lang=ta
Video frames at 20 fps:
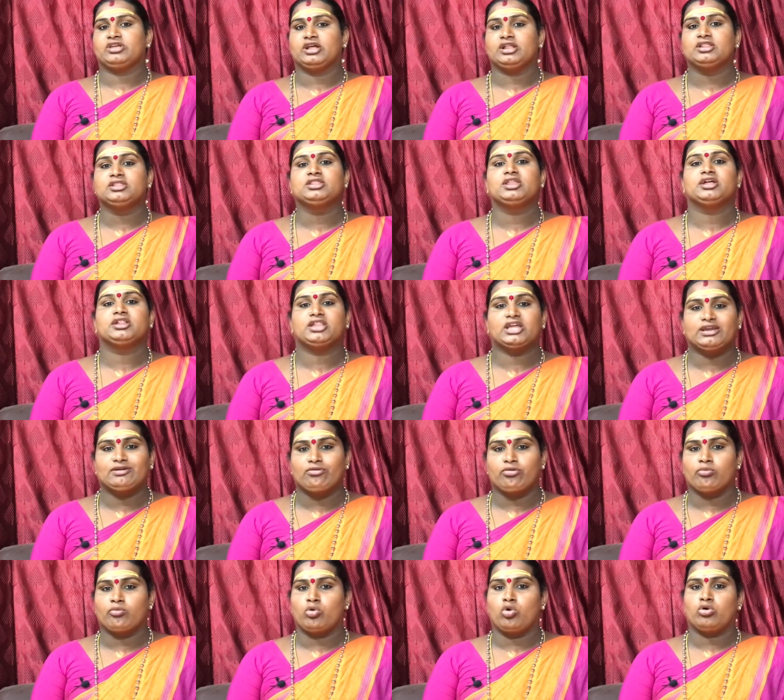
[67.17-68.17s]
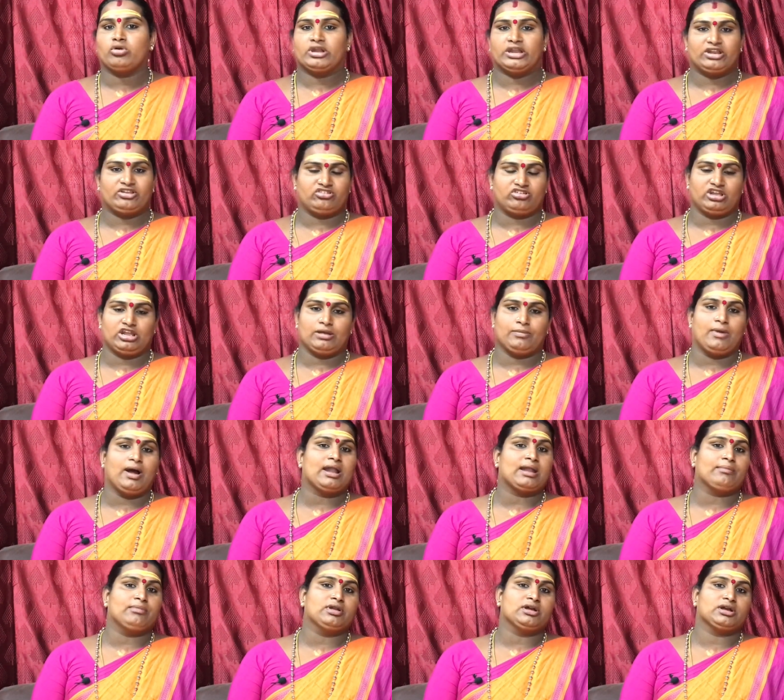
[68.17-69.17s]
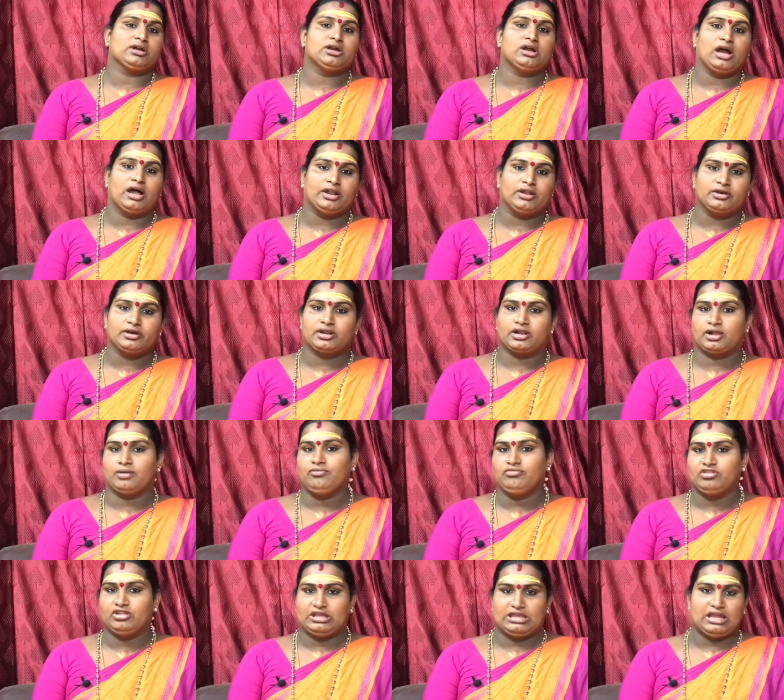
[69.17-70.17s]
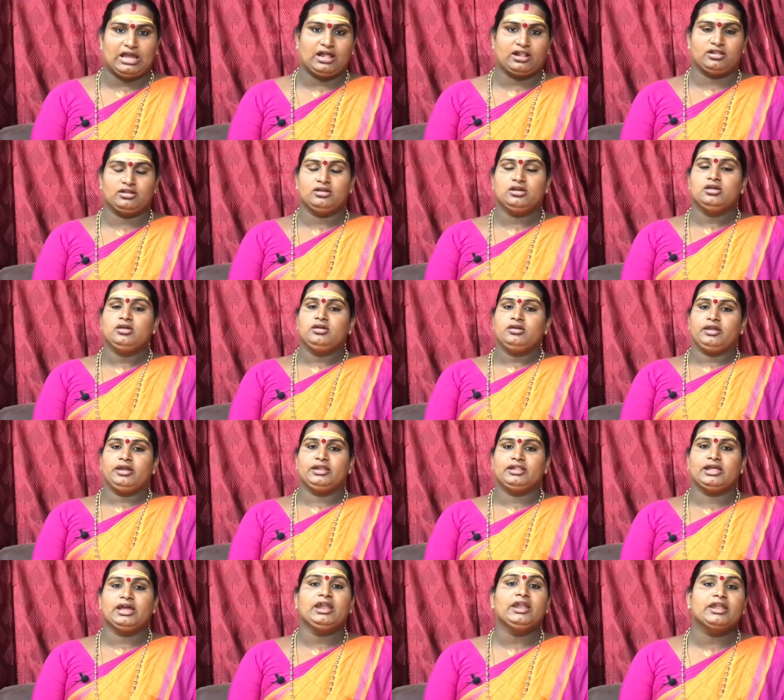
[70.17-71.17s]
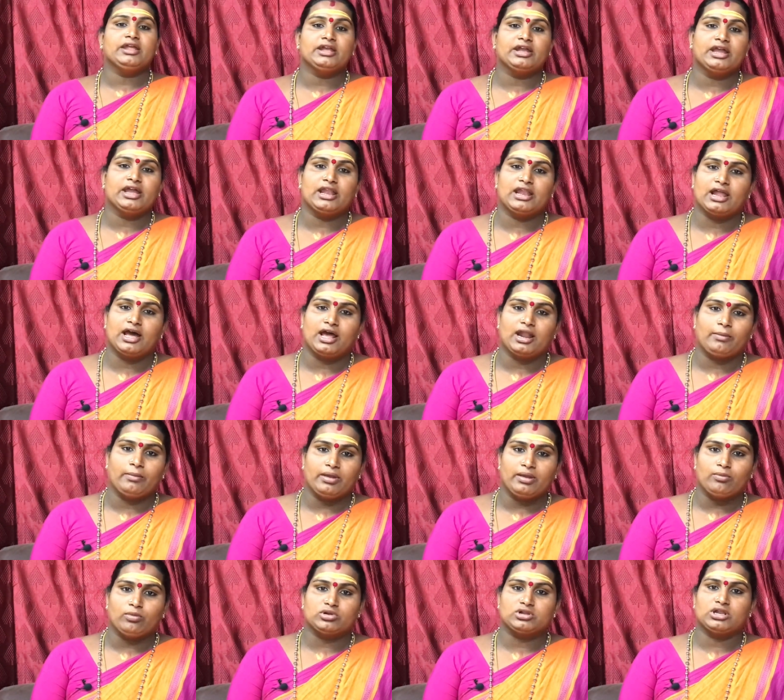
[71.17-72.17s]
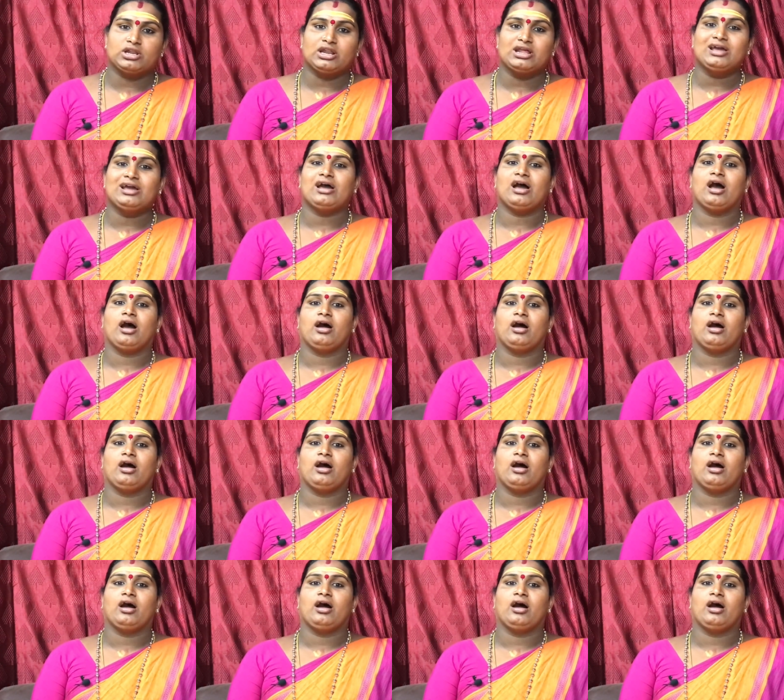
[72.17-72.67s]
எந்த தெய்வமோ நிச்சயமாக நம்மளுக்கு அனுகிரகம் செய்யாது இதை நீங்கள் எல்லாருமே முதல்ல